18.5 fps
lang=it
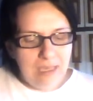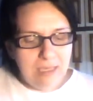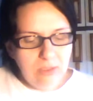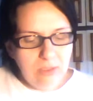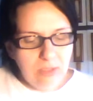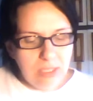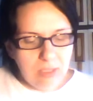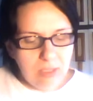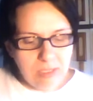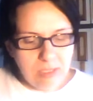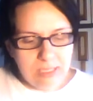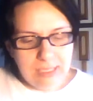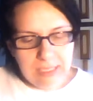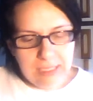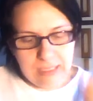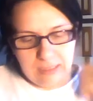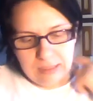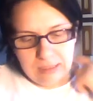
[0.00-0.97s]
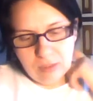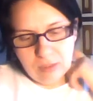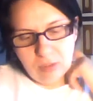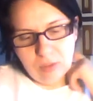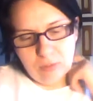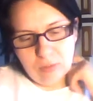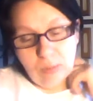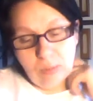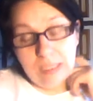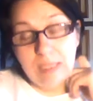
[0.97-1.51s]
Allora, cosa
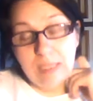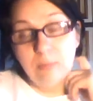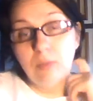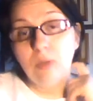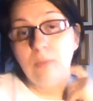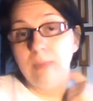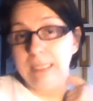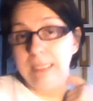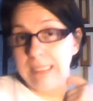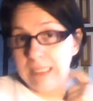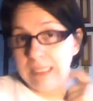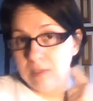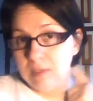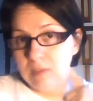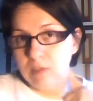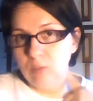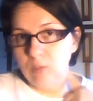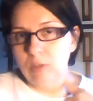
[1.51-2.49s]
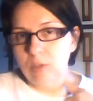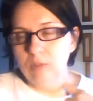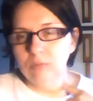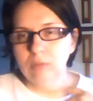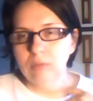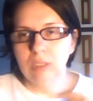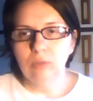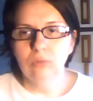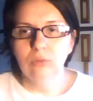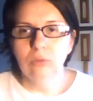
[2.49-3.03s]
critico? Un libro bellissimo,
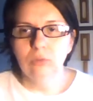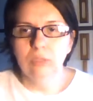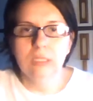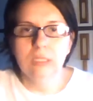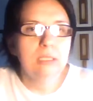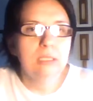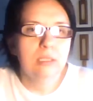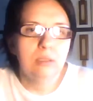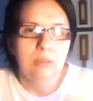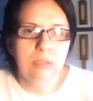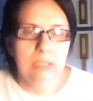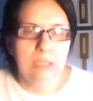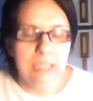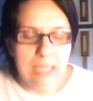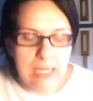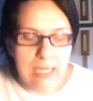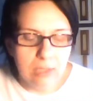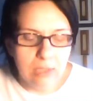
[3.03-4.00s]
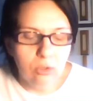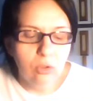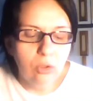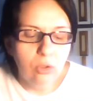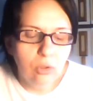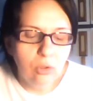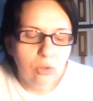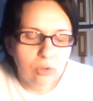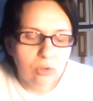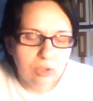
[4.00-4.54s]
un autore straordinario,
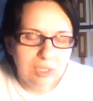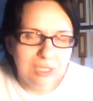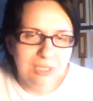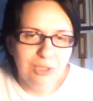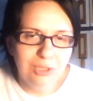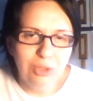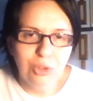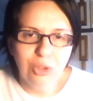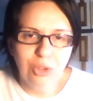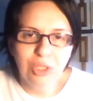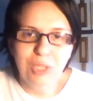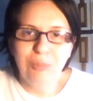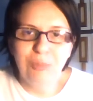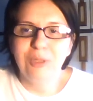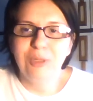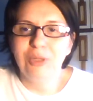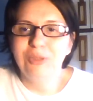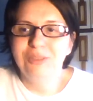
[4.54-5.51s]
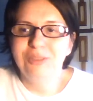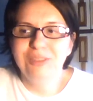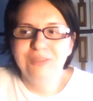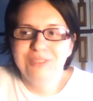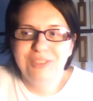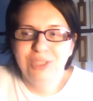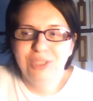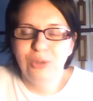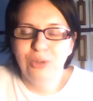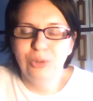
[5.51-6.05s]
lo scrittore, per,
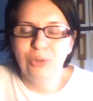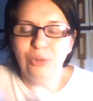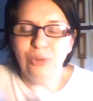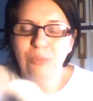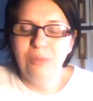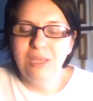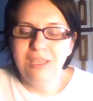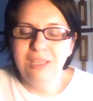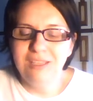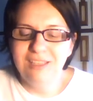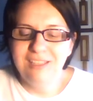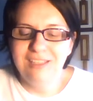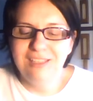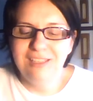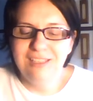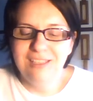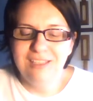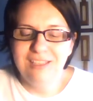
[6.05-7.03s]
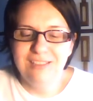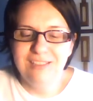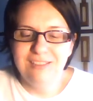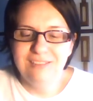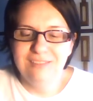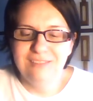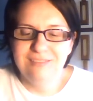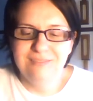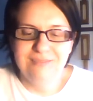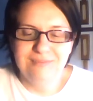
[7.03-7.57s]
eh, secondo me, eh,
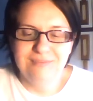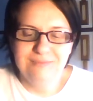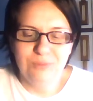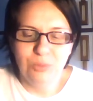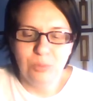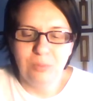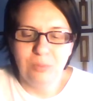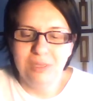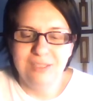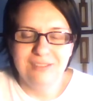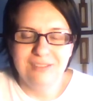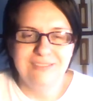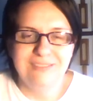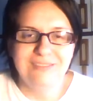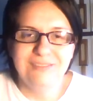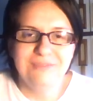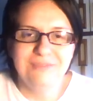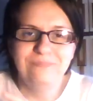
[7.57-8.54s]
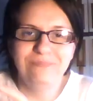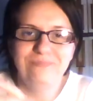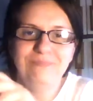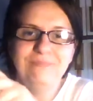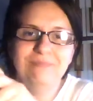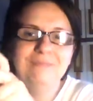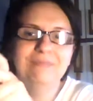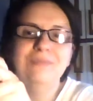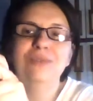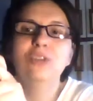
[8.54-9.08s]
insomma,
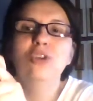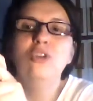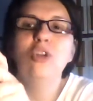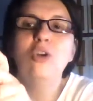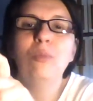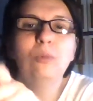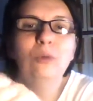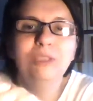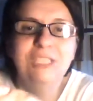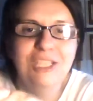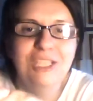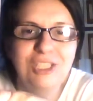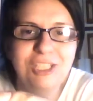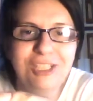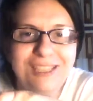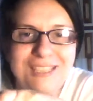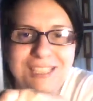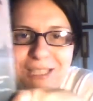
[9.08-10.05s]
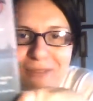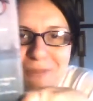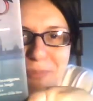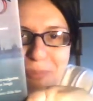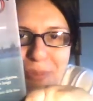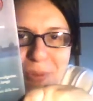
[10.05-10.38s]
non ho molti aggettivi